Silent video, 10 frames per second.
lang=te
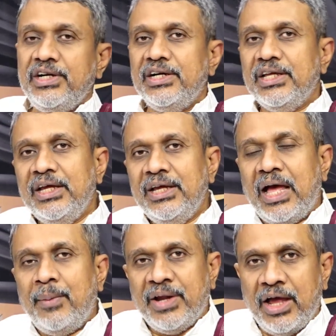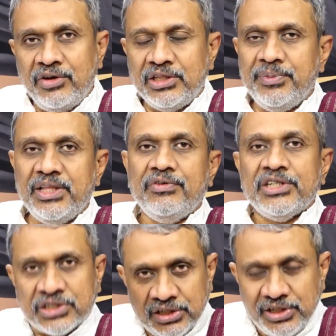ఏంటంటే అమరావతి మీద
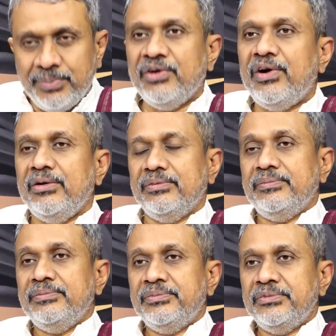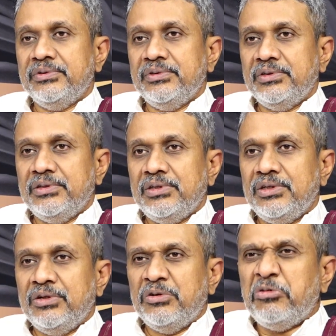విషం జిమ్మిన వాళ్ళు
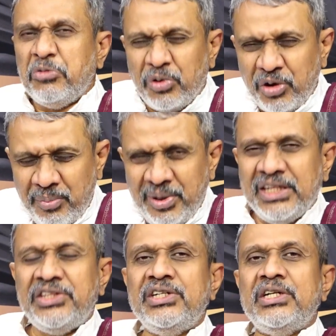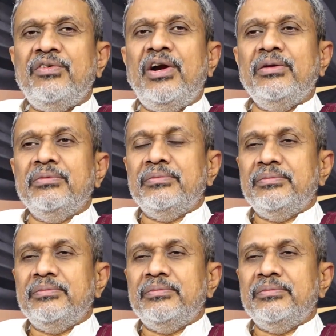కులం మీద తిట్టిన వాళ్ళు